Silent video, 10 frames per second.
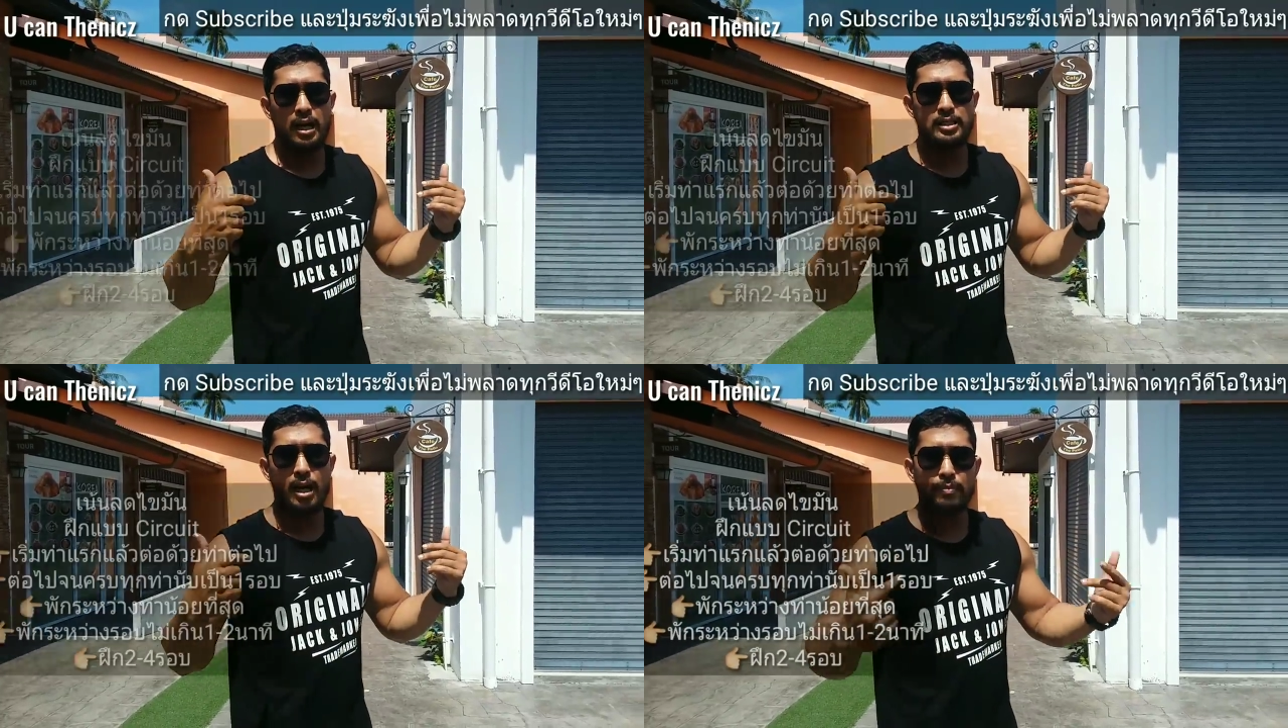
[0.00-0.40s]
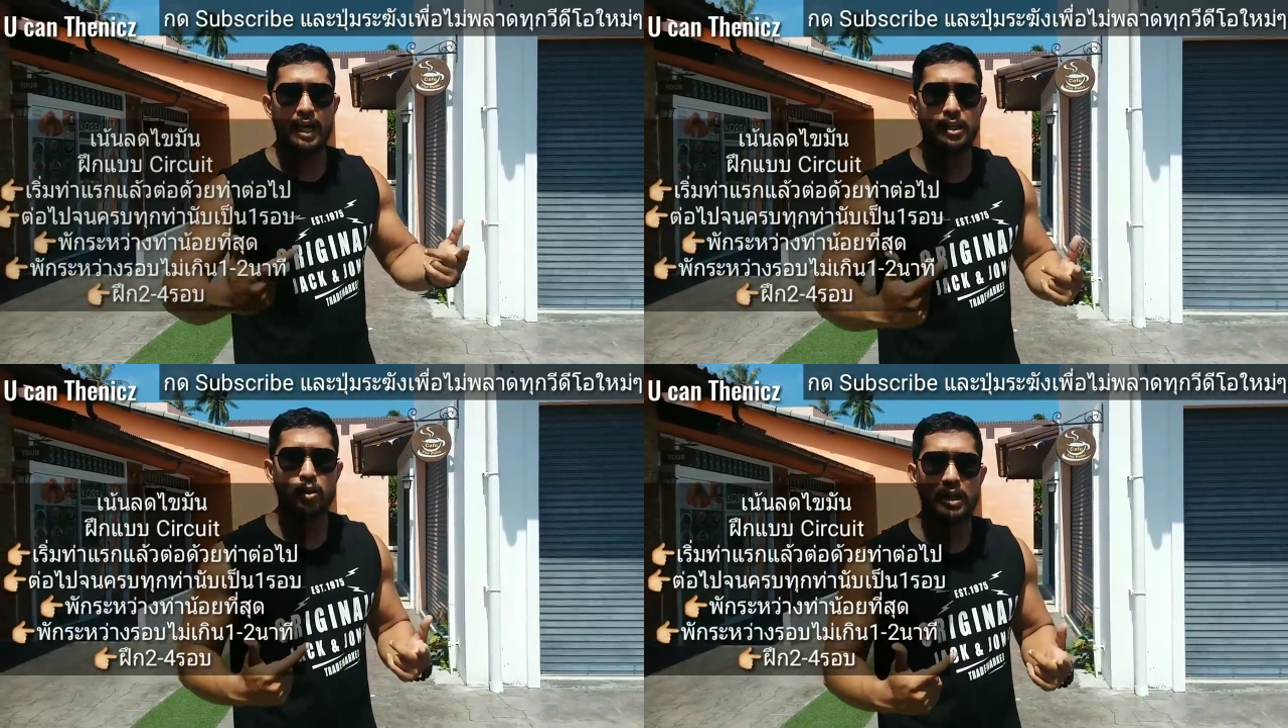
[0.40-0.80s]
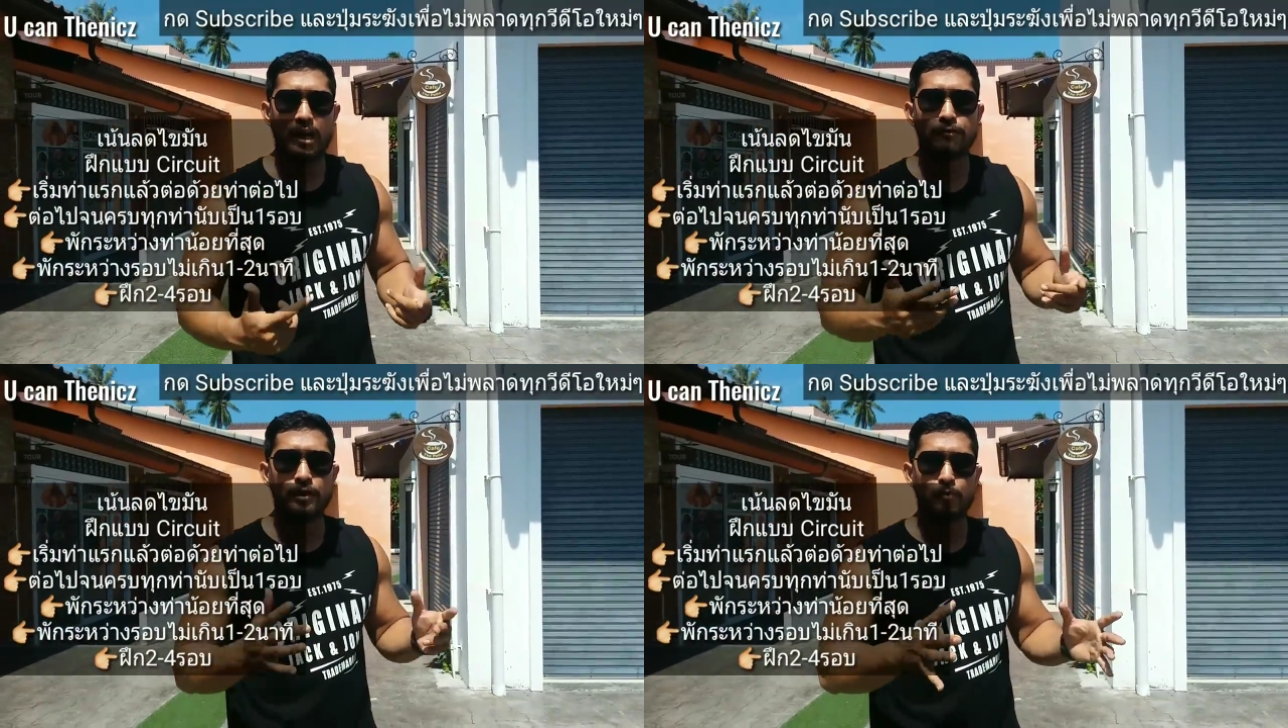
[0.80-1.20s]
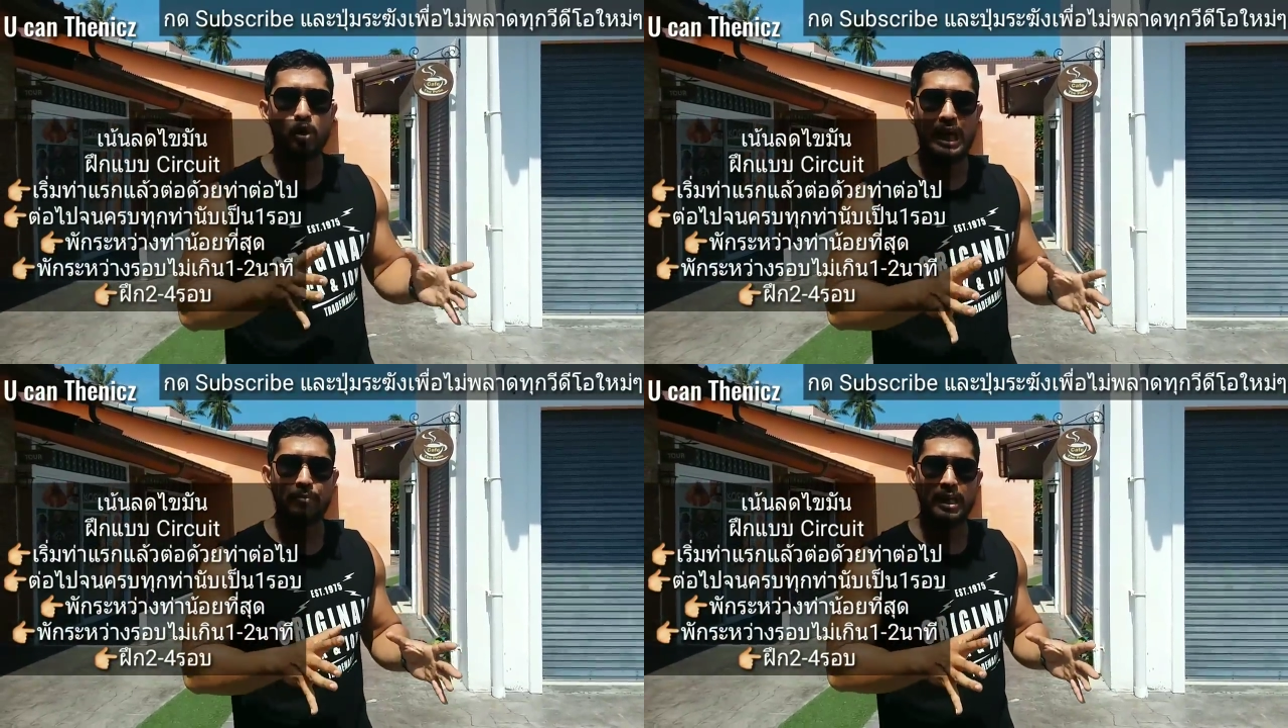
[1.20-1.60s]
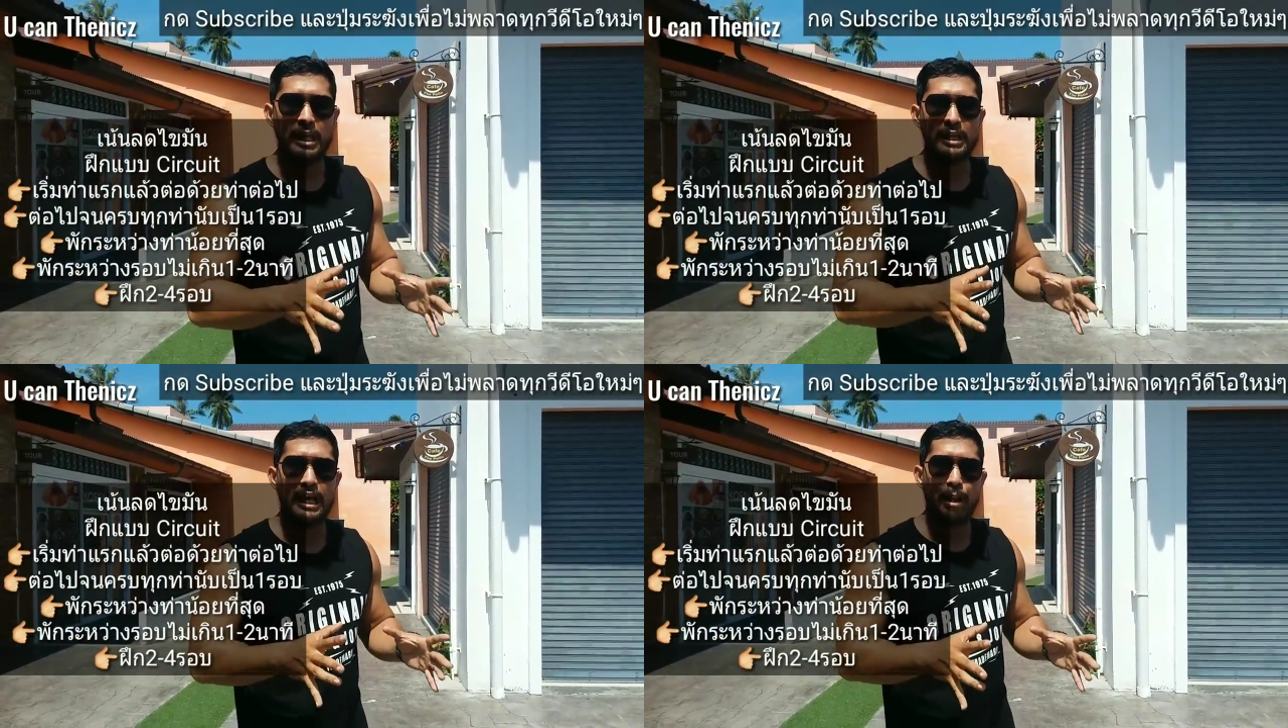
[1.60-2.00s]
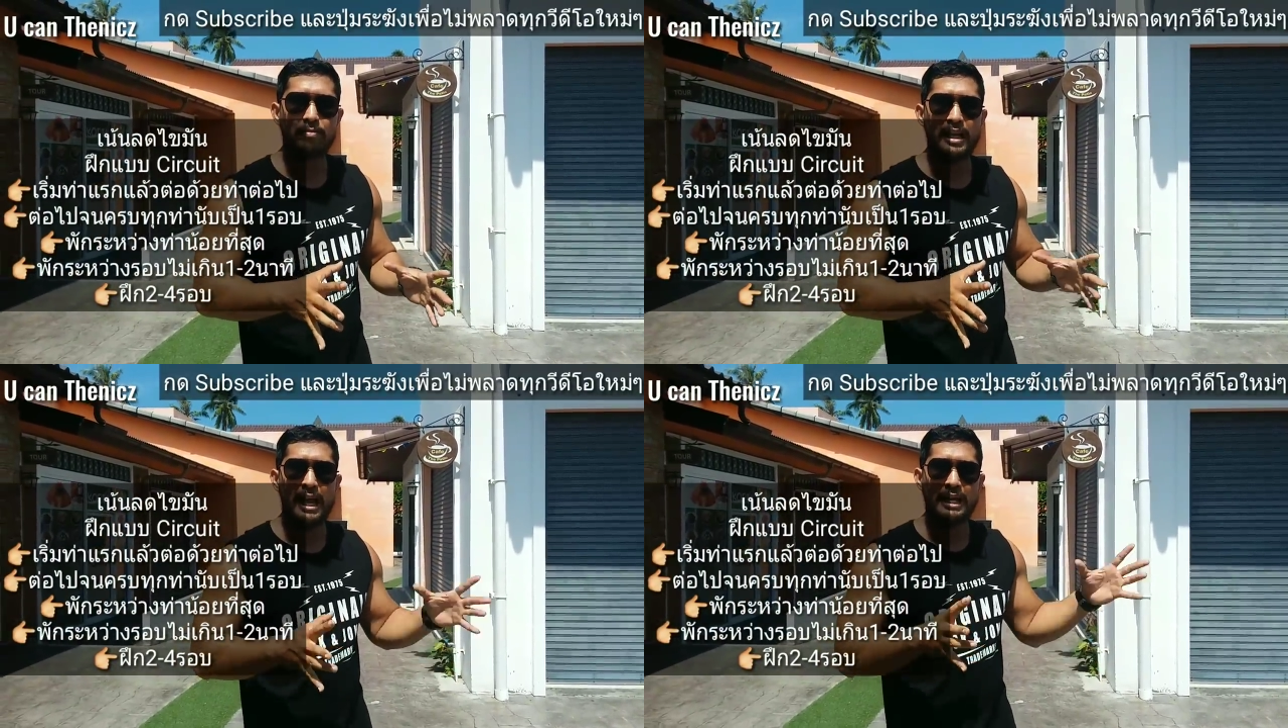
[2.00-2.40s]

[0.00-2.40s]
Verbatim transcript: สำหรับท่านที่ต้องการฝึกโปรแกรมนี้นะครับใน